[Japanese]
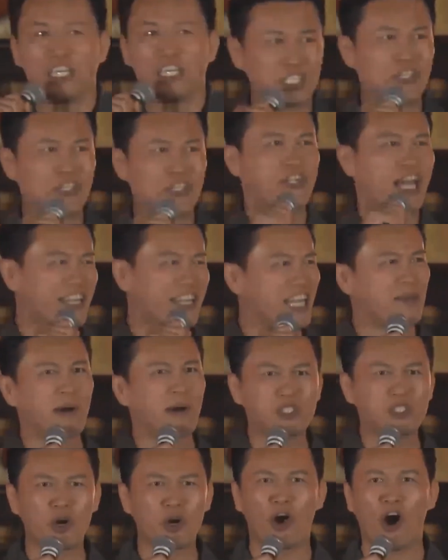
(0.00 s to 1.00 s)
づくりやっていき
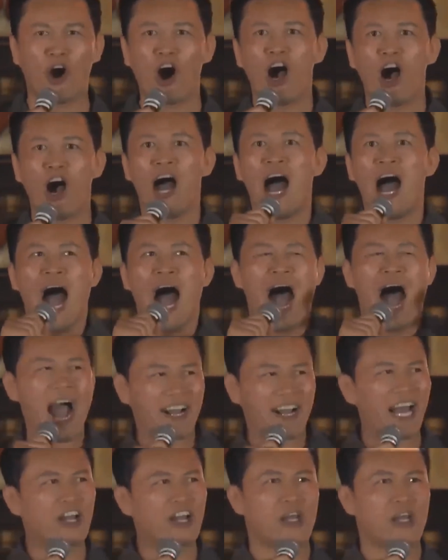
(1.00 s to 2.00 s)
ましょうよ
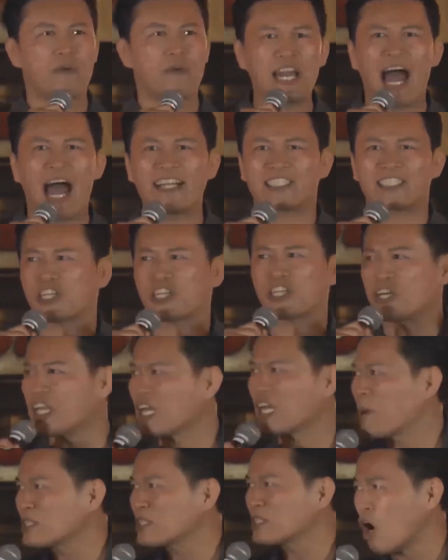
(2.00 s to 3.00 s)
明るい未来作って
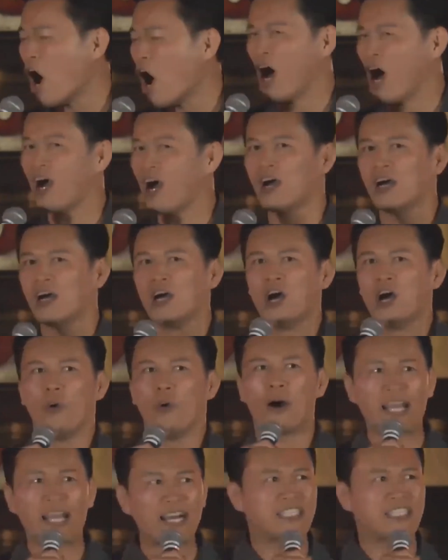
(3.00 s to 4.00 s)
いきましょう
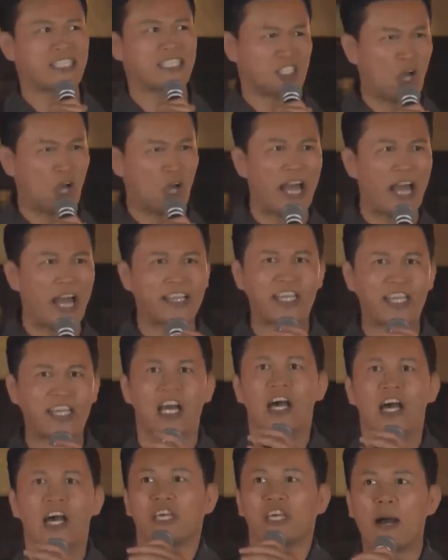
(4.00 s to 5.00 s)
私須藤元
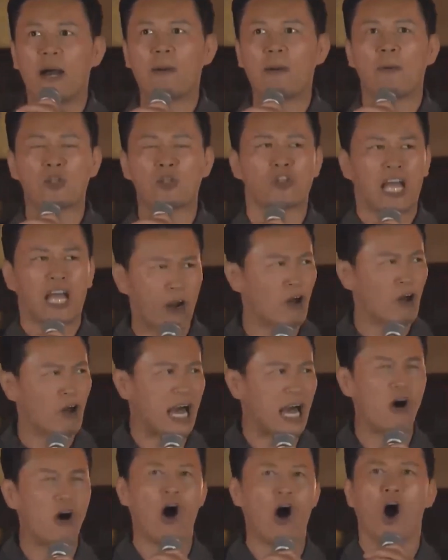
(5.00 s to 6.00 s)
気山本太郎
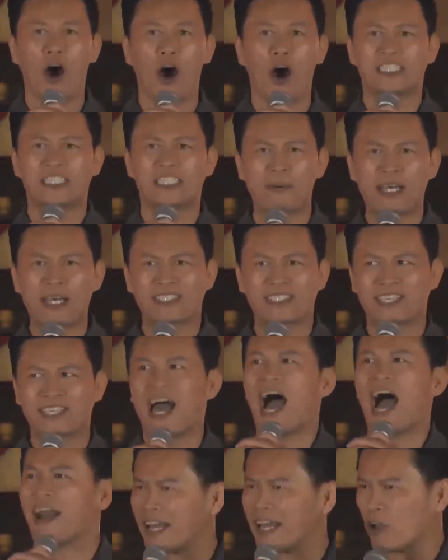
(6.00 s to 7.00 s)
さんを応援してます
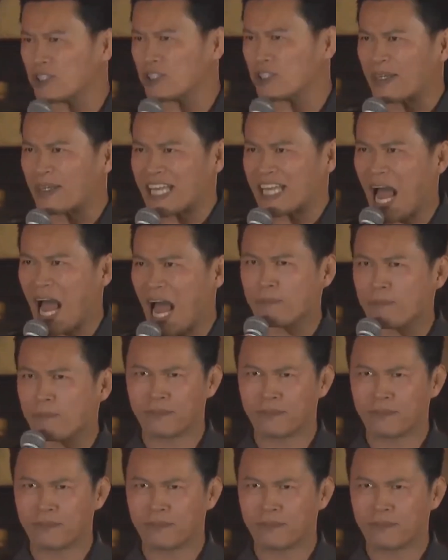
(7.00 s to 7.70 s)
ありがとうございました